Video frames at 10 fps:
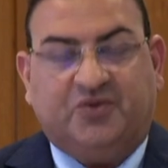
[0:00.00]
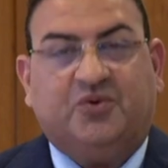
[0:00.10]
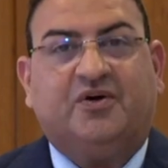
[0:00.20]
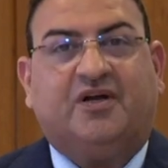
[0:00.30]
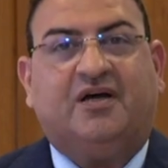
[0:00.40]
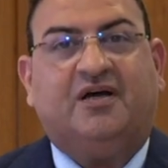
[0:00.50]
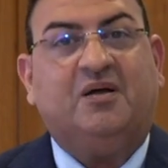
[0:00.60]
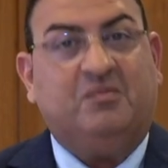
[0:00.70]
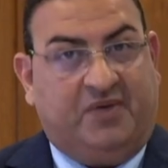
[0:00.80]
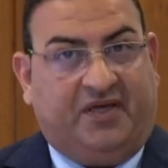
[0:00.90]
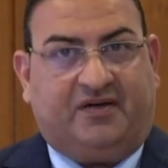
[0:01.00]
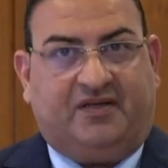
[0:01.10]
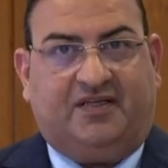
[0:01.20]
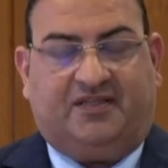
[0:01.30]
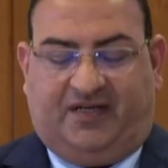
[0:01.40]
أخرى
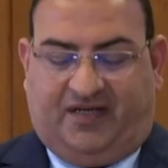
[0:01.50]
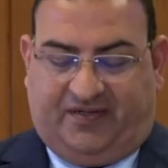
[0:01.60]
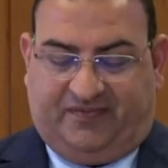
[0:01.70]
بإرادتنا